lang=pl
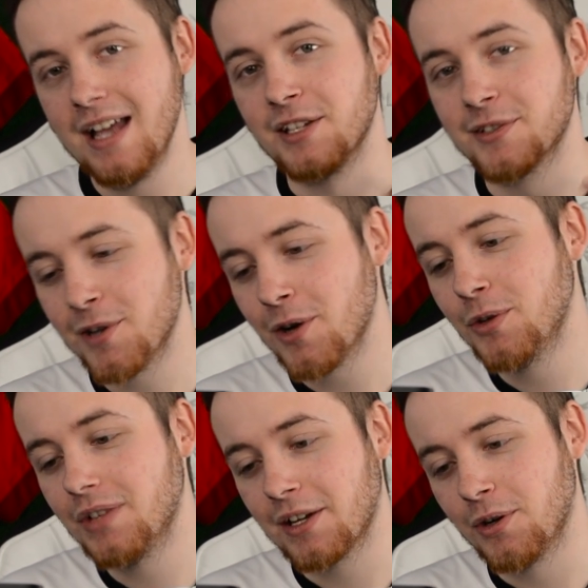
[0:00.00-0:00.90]
z
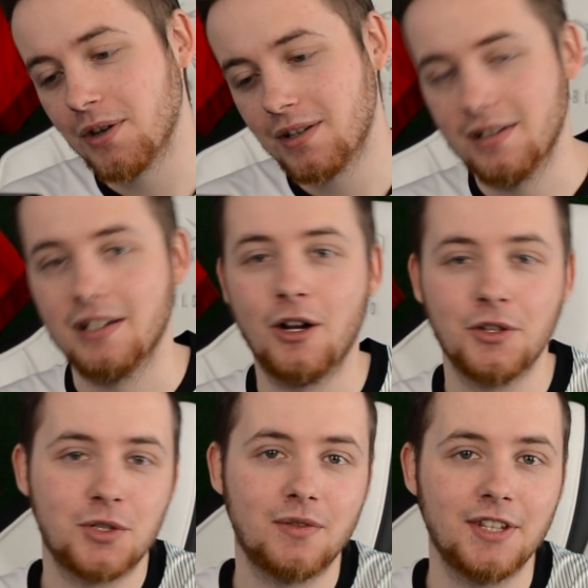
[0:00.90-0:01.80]
roku na rok ja
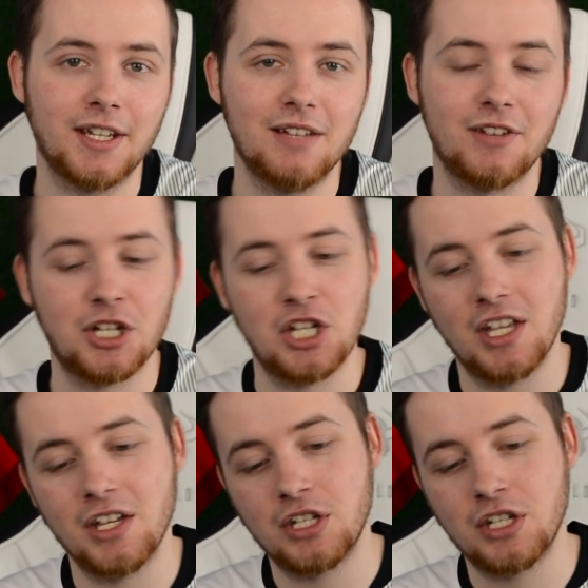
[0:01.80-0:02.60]
odczuwam takie wrażenie,